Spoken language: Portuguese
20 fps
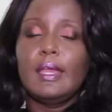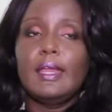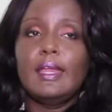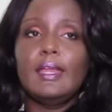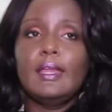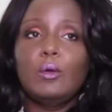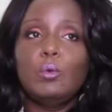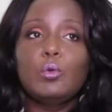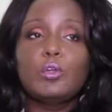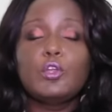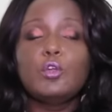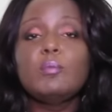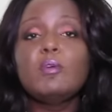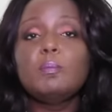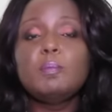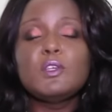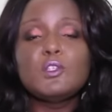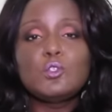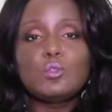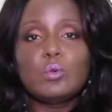É, o que
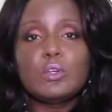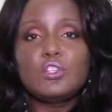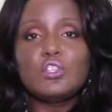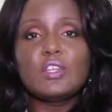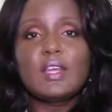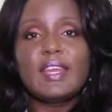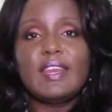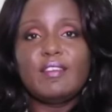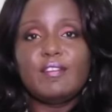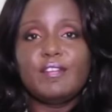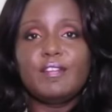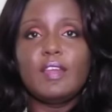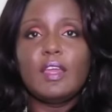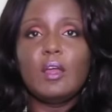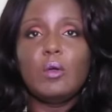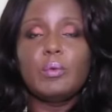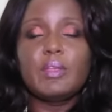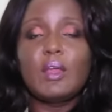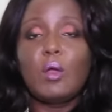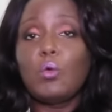uma pessoa
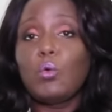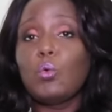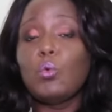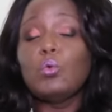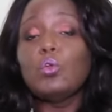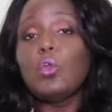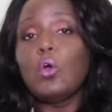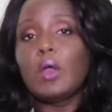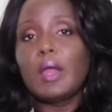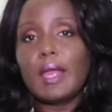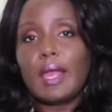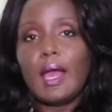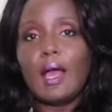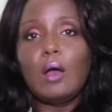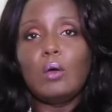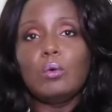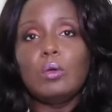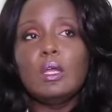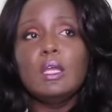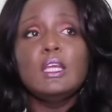escreveu em algum
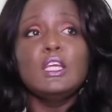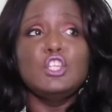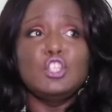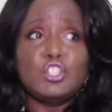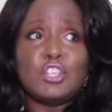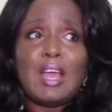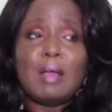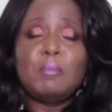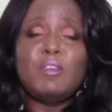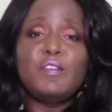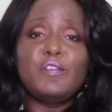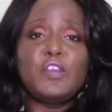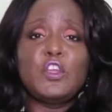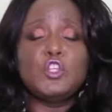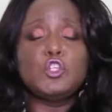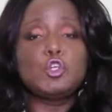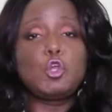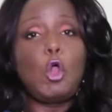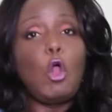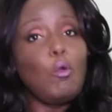local já me
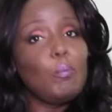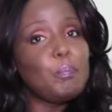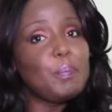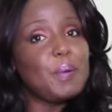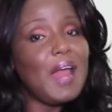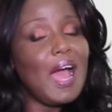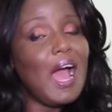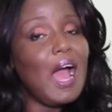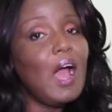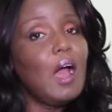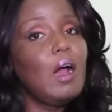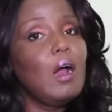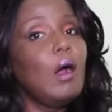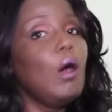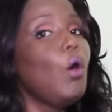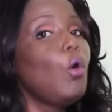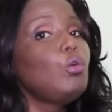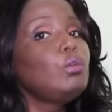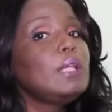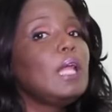fez comprar
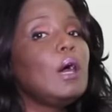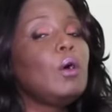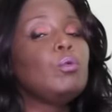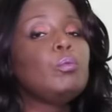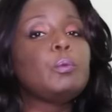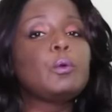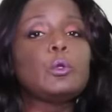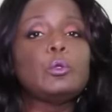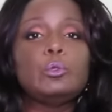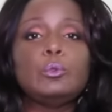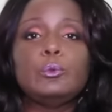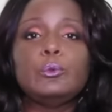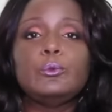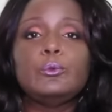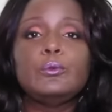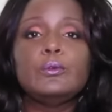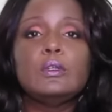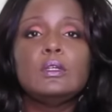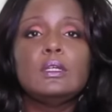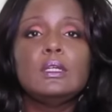ou não um
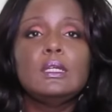produto.